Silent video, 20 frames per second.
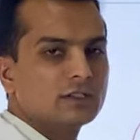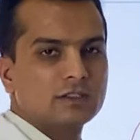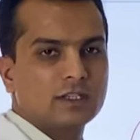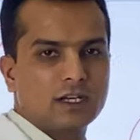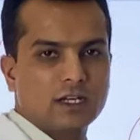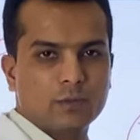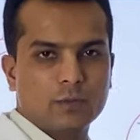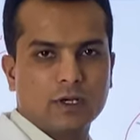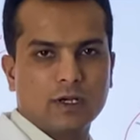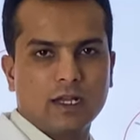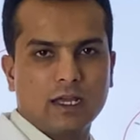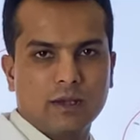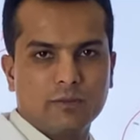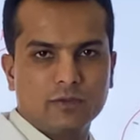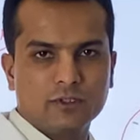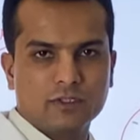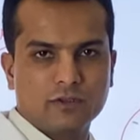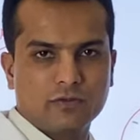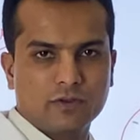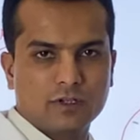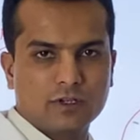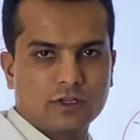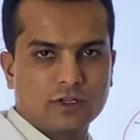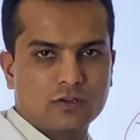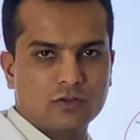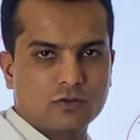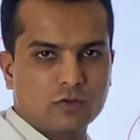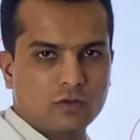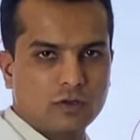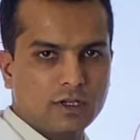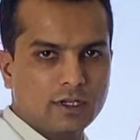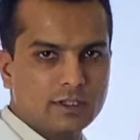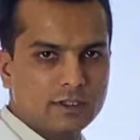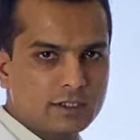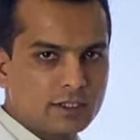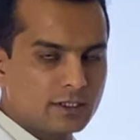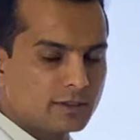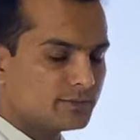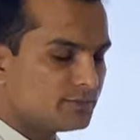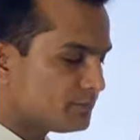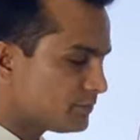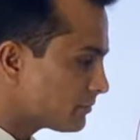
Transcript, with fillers: सरिब्रल हेमिसफेयर कंट्रोल करते हैं